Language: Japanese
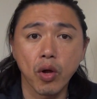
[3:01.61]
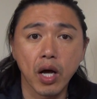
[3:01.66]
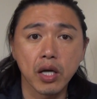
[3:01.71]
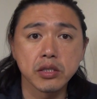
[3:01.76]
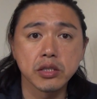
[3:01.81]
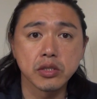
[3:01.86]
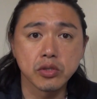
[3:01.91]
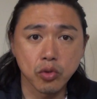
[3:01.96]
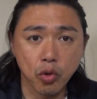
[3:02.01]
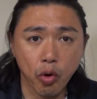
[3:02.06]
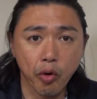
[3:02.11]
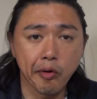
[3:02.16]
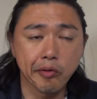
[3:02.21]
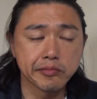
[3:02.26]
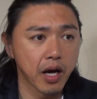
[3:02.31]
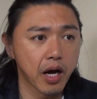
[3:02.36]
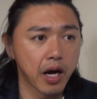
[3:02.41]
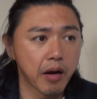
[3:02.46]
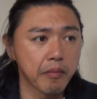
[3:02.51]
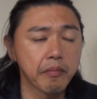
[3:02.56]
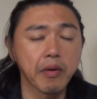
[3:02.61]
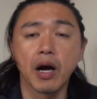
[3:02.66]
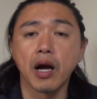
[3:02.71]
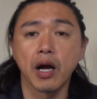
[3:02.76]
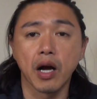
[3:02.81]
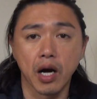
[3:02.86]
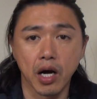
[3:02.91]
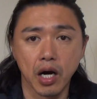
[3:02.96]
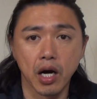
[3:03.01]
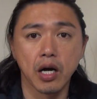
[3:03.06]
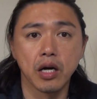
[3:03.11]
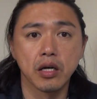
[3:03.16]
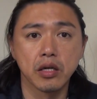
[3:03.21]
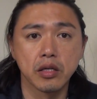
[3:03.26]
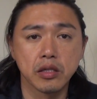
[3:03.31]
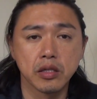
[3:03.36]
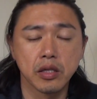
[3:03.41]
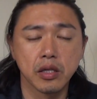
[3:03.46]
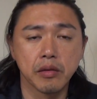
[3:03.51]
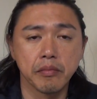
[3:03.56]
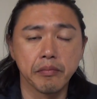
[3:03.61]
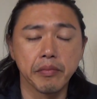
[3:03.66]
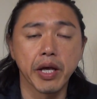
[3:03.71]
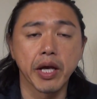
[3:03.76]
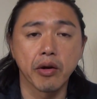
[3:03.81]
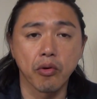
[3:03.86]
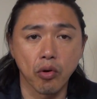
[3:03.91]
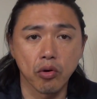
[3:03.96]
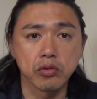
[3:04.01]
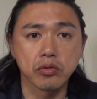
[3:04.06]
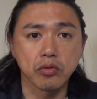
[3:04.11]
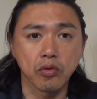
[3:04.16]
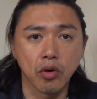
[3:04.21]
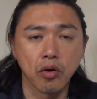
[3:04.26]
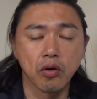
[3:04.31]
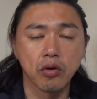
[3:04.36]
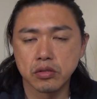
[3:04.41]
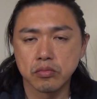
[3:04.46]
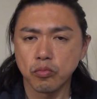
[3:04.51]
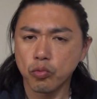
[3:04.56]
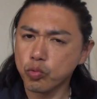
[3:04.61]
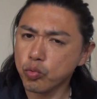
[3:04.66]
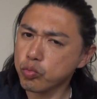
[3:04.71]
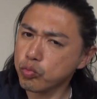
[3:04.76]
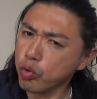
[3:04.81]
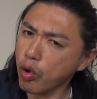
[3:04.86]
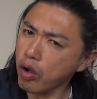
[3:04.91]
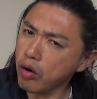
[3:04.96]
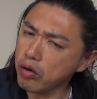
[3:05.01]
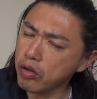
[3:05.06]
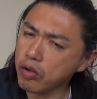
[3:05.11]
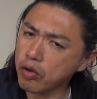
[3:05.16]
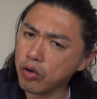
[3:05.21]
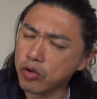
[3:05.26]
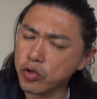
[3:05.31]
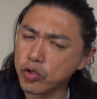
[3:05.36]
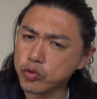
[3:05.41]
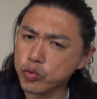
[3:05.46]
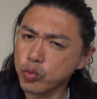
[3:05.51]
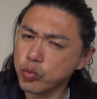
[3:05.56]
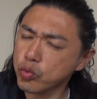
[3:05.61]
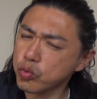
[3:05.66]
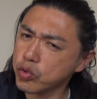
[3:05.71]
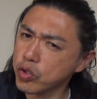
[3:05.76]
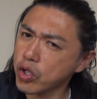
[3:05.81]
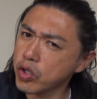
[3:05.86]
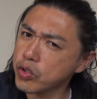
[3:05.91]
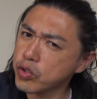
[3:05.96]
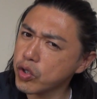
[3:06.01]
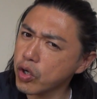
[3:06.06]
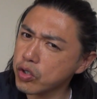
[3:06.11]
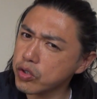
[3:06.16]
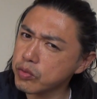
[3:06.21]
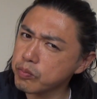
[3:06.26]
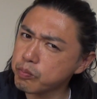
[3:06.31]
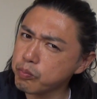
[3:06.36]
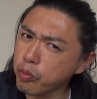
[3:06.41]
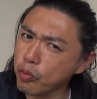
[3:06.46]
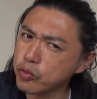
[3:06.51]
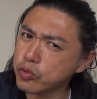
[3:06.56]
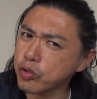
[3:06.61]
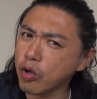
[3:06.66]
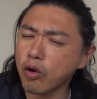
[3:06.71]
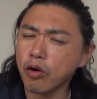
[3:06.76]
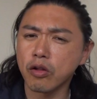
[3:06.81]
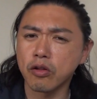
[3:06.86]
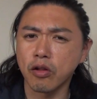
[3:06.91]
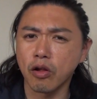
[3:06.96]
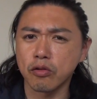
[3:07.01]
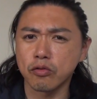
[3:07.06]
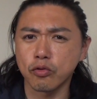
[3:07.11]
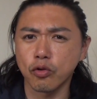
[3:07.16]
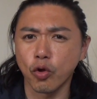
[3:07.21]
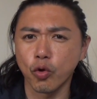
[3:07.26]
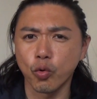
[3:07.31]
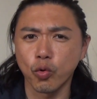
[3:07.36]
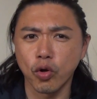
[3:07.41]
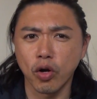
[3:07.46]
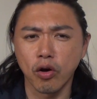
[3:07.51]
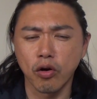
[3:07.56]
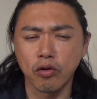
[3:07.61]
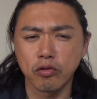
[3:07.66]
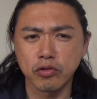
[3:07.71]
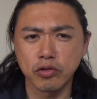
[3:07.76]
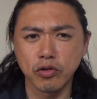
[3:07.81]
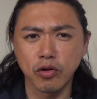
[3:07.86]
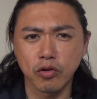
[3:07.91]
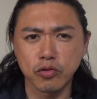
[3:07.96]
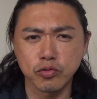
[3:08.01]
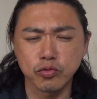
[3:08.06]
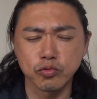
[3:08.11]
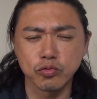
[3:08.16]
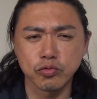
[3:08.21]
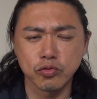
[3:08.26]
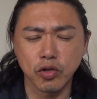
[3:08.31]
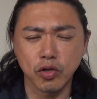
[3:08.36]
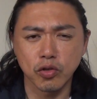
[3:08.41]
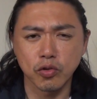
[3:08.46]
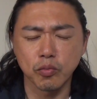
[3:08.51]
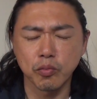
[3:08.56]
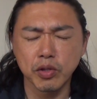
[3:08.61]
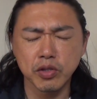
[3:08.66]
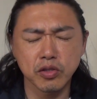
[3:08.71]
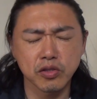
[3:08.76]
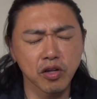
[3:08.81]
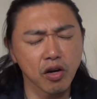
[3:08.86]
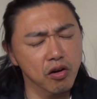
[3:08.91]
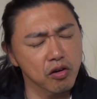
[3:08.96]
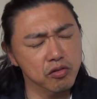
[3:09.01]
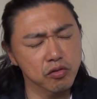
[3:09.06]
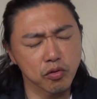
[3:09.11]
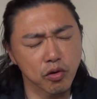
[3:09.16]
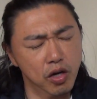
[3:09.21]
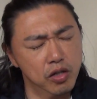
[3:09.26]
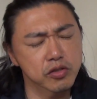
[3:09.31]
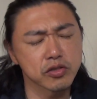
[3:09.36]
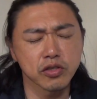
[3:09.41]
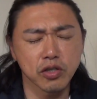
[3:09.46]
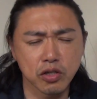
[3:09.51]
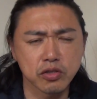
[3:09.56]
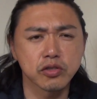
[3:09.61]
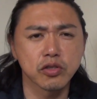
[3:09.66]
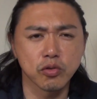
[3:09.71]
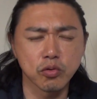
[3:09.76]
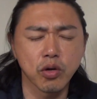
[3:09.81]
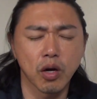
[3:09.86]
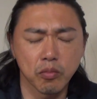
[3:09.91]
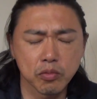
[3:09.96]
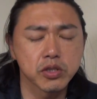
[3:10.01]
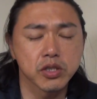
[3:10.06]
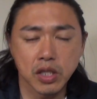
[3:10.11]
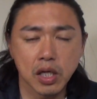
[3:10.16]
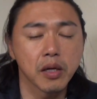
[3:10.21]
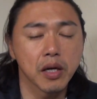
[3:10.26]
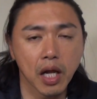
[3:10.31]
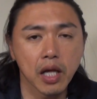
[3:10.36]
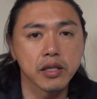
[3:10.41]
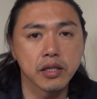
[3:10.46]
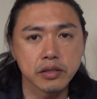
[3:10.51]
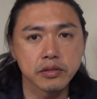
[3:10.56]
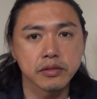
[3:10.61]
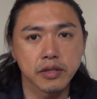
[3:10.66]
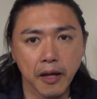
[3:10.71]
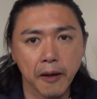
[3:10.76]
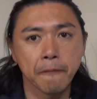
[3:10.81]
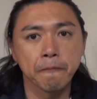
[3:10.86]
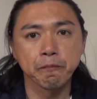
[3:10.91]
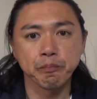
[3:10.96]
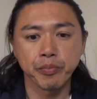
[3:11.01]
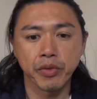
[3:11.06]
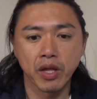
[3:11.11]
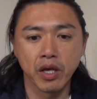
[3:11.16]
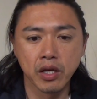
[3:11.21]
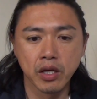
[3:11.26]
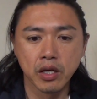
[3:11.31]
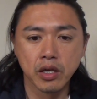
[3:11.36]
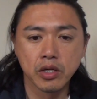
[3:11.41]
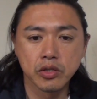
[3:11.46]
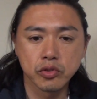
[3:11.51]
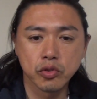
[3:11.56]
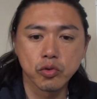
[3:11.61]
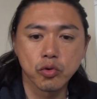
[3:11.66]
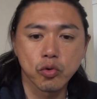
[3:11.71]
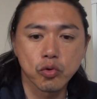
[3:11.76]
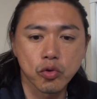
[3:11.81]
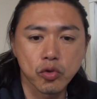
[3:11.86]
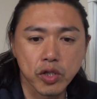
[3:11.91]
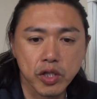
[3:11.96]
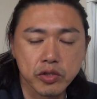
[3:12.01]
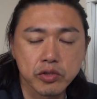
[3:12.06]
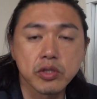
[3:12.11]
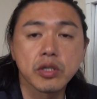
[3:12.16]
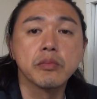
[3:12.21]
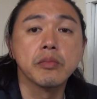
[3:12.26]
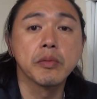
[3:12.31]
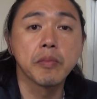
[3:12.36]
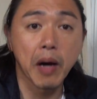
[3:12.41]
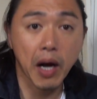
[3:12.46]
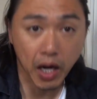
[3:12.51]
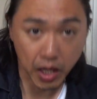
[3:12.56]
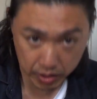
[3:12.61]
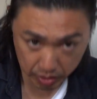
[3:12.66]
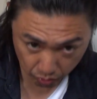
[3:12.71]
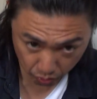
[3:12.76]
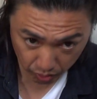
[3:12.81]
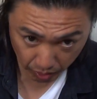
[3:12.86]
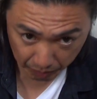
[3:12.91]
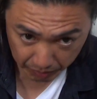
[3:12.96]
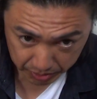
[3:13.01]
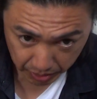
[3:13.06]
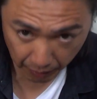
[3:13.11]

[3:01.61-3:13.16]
の味とハンバーガーベーコンともっとタレがねちょっと照り焼きっぽいタレだったような気がするんだけどもっと何かと勘違いしてるかもしれないですねということで月見バーガーでございま